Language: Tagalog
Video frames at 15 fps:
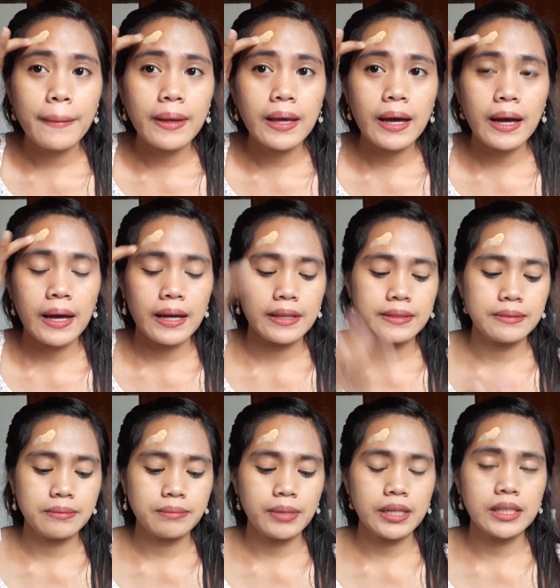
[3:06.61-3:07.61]
Yan.
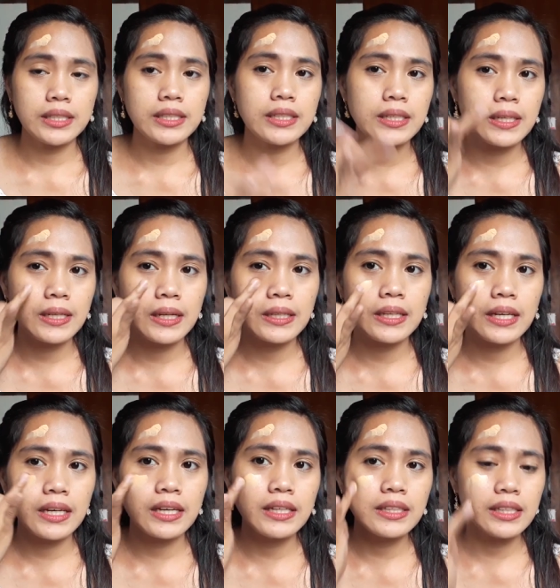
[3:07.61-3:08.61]
Para titignan
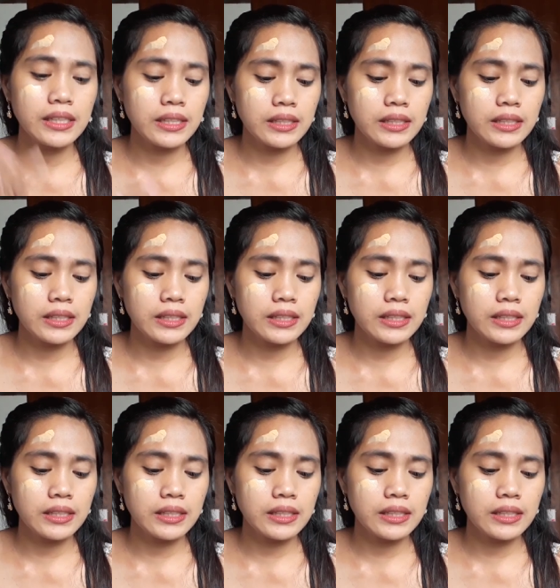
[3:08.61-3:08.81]
natin